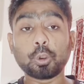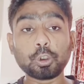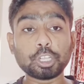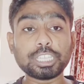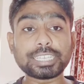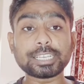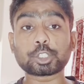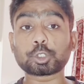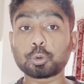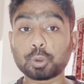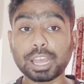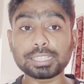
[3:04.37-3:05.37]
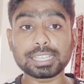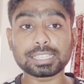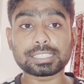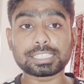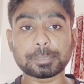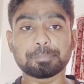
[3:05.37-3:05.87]
অন্যদিকে শোনা
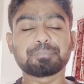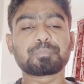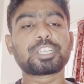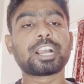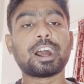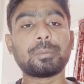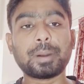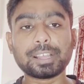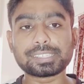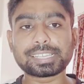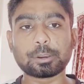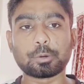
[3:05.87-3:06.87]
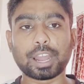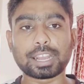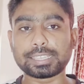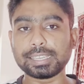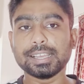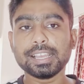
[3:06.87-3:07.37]
যাচ্ছে যে হাবাস কেউ
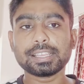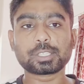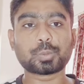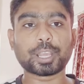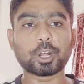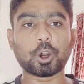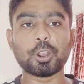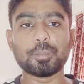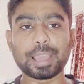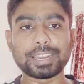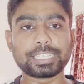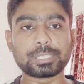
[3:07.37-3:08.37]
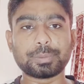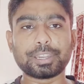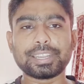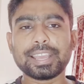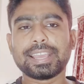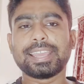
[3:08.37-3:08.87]
নাকি ইস্টবেঙ্গল
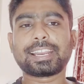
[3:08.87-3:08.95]
ম্যানেজমেন্ট